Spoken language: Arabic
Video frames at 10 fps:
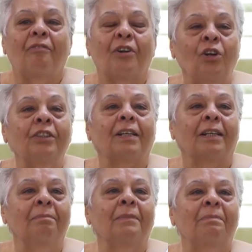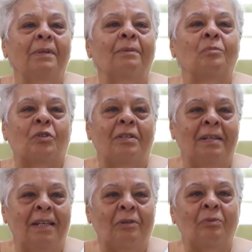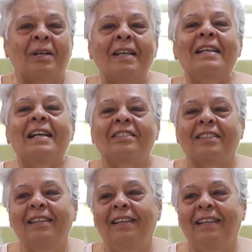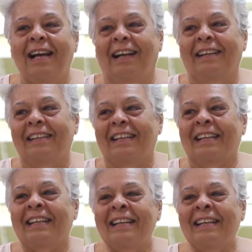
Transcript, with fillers: فرحت خدمه بيت مسنين وهي دي يعني